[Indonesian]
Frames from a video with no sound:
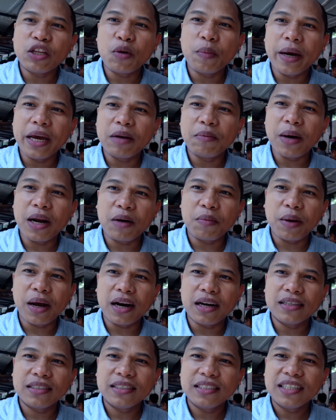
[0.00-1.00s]
nyobain
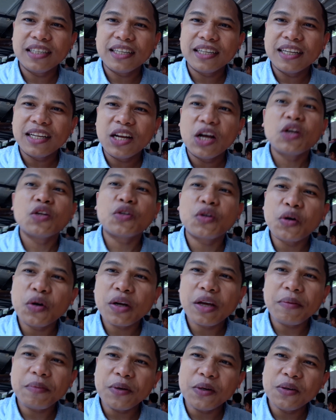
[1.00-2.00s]
bareng-bareng seluruh
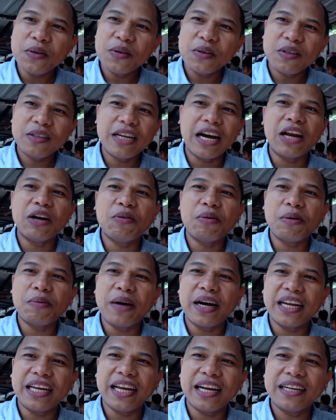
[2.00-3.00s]
Ibnu jangan
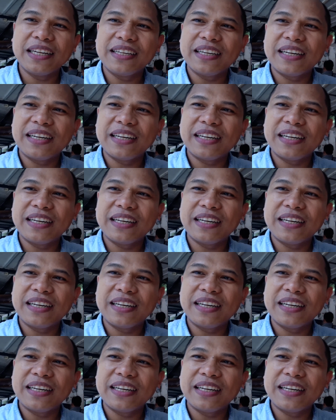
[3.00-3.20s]
lupa bahagia